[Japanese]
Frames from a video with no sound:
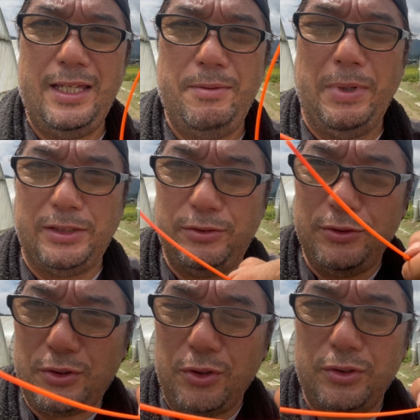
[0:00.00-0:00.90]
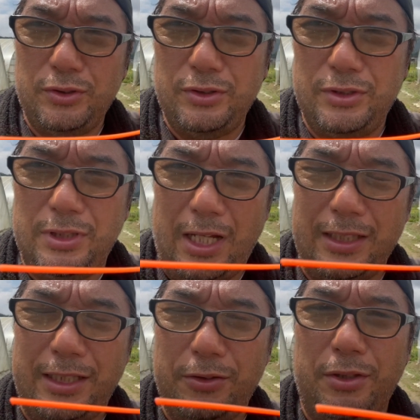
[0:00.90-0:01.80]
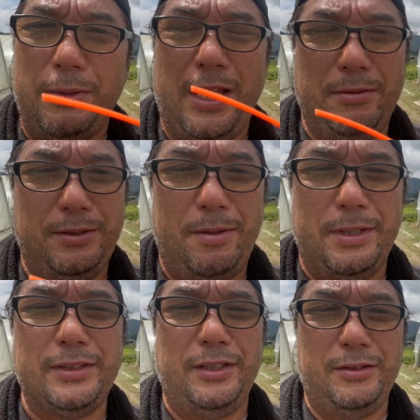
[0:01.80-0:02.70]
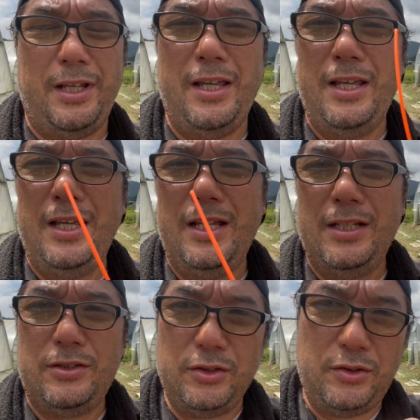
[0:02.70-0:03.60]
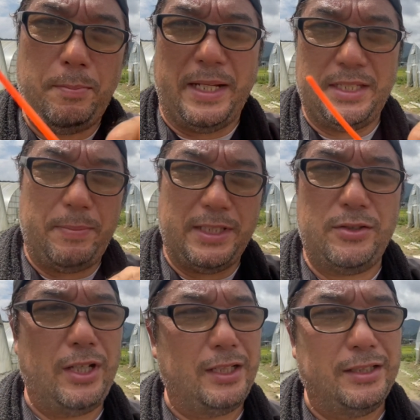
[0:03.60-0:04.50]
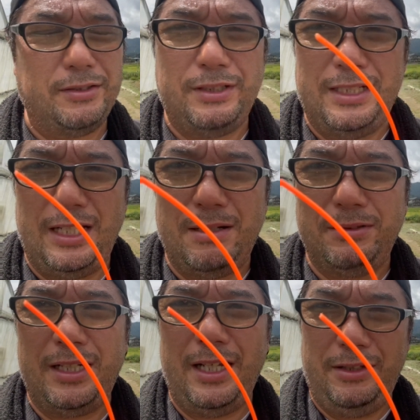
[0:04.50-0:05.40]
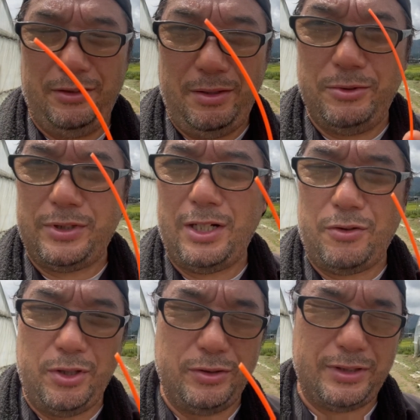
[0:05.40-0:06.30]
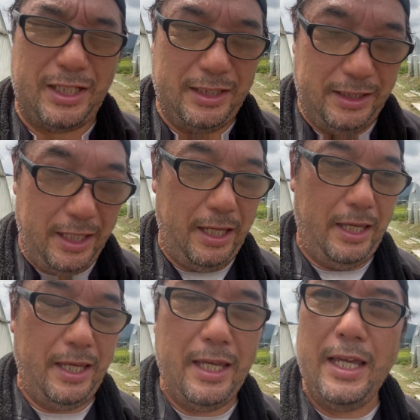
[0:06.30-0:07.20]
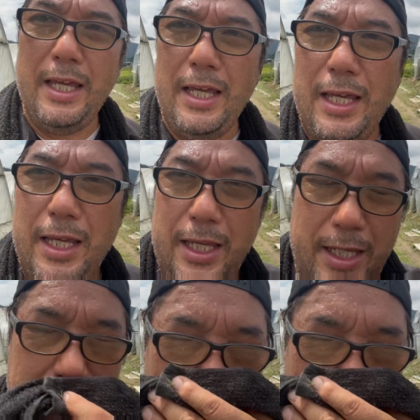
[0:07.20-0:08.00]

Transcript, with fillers: まあずっと当てとけば破れますけどねちょっとパチパチと当たったぐらいじゃ破れないので僕はこれを使って、えー、